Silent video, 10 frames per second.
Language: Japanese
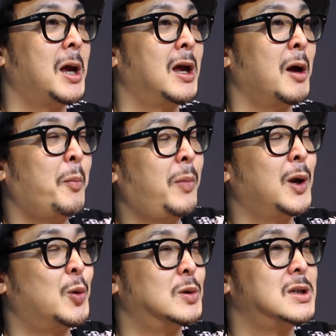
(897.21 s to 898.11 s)
うん、やっぱ
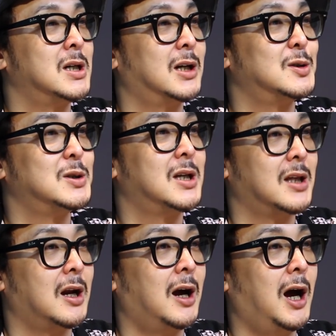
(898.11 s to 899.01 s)
りこう生活して
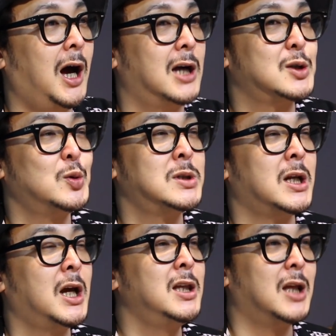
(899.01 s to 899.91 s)
たらああそうじゃ
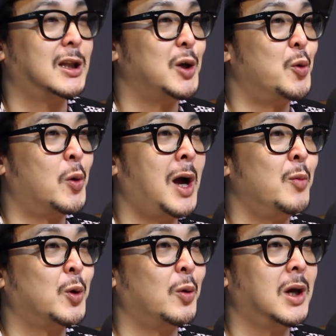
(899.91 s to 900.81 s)
ないんだっていう誤解
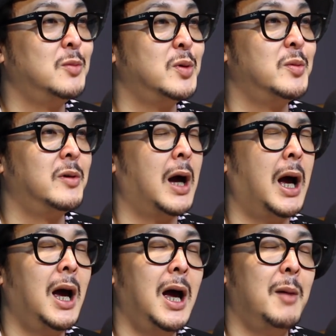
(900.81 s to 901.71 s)
も解ける部分が、
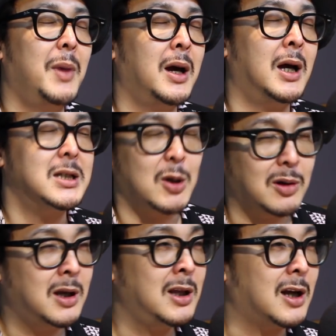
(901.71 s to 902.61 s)
うん、まあそれ
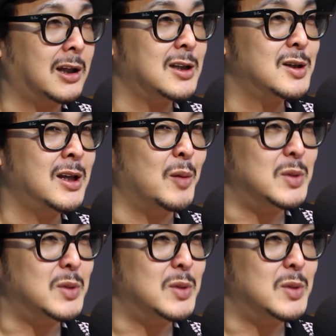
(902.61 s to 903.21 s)
だけで片付けるの